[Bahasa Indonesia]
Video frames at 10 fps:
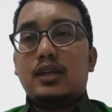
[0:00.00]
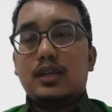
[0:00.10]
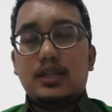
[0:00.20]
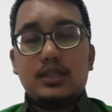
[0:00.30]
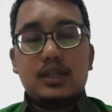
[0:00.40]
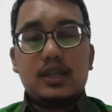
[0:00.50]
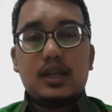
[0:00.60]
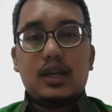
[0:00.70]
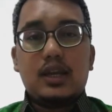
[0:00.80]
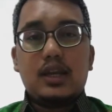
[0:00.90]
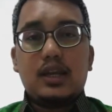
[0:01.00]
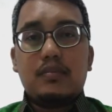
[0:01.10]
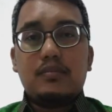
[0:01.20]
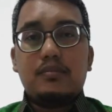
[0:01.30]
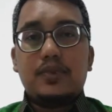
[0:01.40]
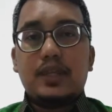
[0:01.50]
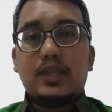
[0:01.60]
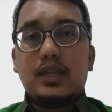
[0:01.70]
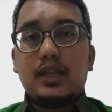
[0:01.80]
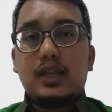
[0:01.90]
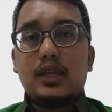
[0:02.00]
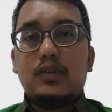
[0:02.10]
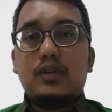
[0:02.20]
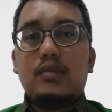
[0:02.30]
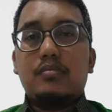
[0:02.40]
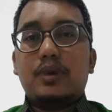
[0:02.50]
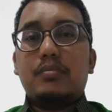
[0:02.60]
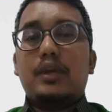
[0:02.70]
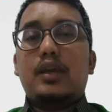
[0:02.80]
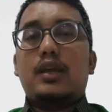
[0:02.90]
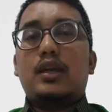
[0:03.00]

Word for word: jadi di sini ada enam materi atau enam bab yang